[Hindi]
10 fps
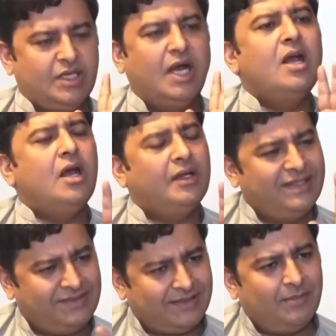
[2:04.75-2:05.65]
अच्छा हाँ।
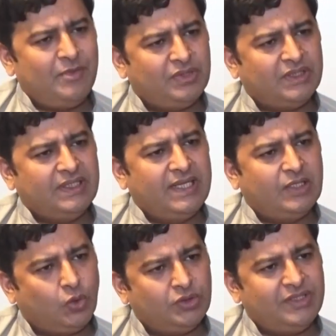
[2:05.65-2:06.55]
ये ज्यादा भी हो सकती
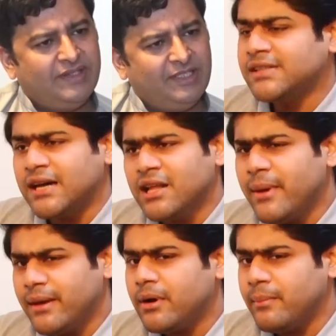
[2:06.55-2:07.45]
हैं दो तीन ज्यादा
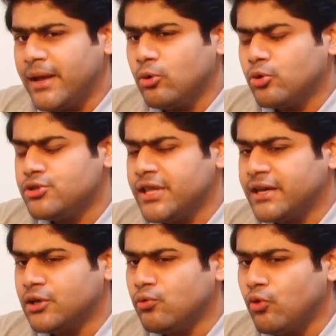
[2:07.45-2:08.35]
मैं मैं लोगों को
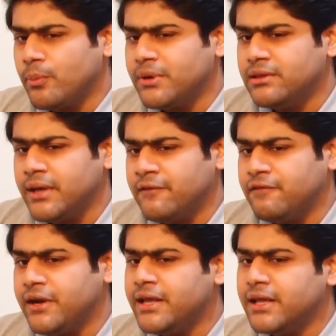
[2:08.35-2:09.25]
देखता हूँ वो अपने एक
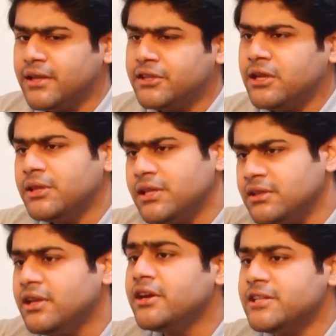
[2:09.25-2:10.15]
फीड के अंदर दिन में
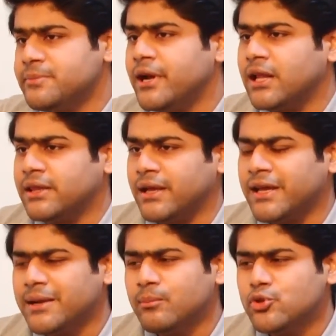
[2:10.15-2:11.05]
तीन तीन रील्स भी डालते हैं
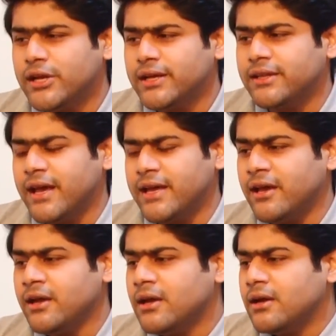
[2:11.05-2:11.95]
लेकिन मुझे लगता है
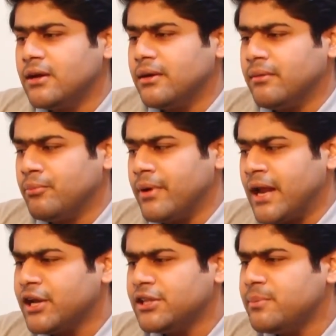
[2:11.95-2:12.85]
कि
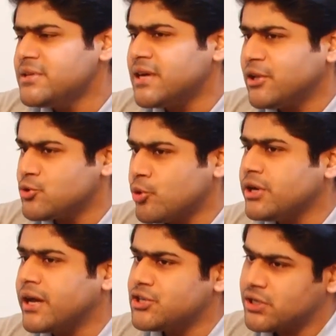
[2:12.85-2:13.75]
एल्गोरिदम भी ज़्यादा उसको
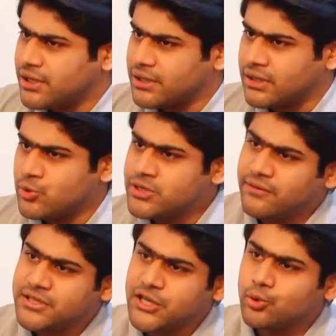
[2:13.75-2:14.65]
इनकरेज नहीं करता उसकी
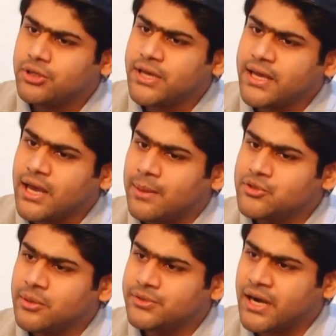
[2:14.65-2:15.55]
वजह ये होती है कि आप
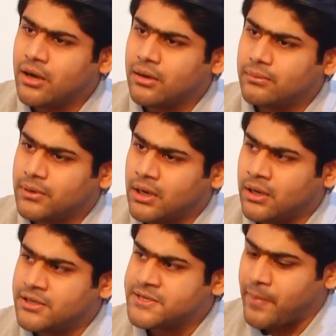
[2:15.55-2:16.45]
जब ज़रा
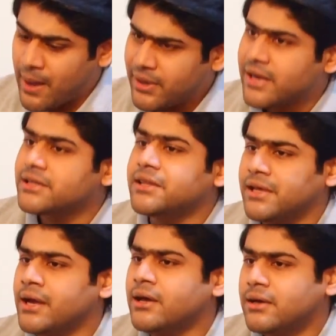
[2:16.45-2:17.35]
स्पैम कर
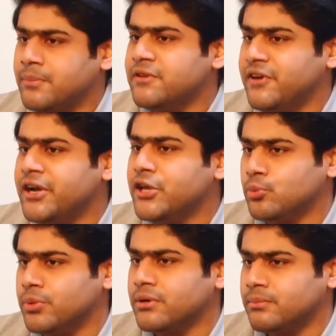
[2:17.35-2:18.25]
देते हैं ना अपनी फील्ड हम्म। के
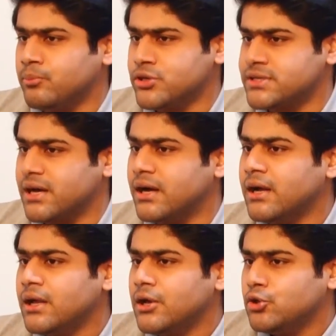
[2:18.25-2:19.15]
ऊपर पोस्ट का
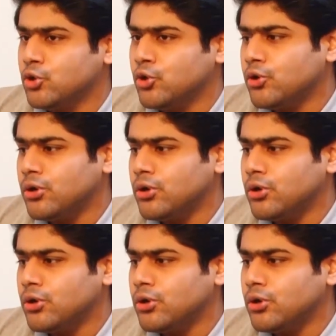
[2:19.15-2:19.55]
तो